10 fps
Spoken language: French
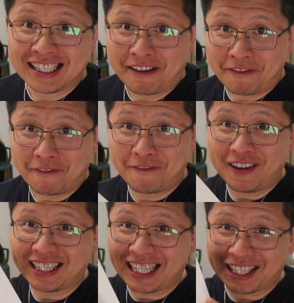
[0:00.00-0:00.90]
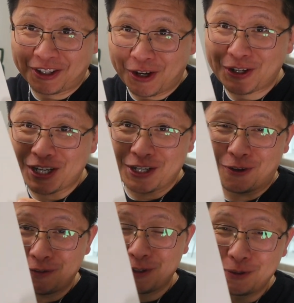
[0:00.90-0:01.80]
Ça fait 24 heures que j'ai
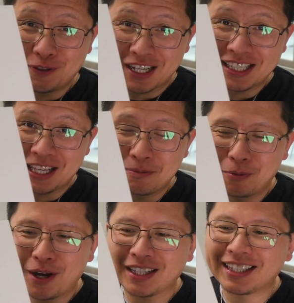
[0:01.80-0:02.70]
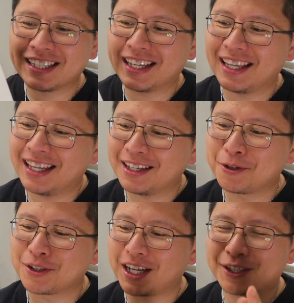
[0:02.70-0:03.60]
envie d'ouvrir cette boîte et
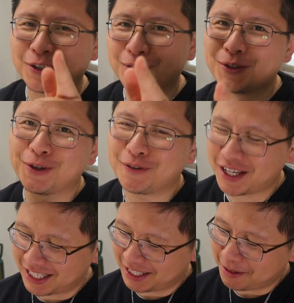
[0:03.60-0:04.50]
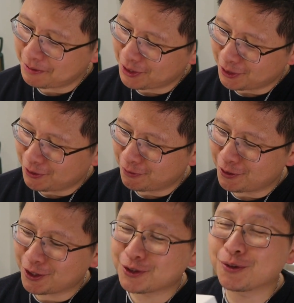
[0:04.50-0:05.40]
que j'attends de faire cet épisode de
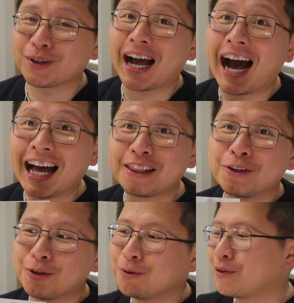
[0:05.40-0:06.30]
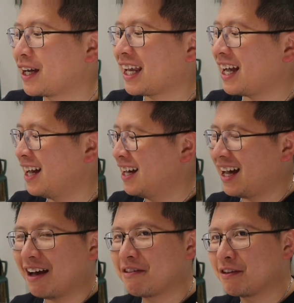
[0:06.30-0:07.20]
vlog, donc hâte de l'ouvrir
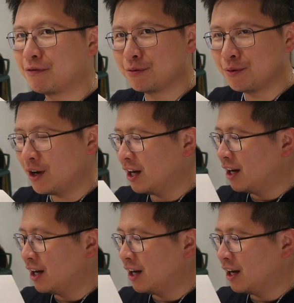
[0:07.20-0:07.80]
avec vous.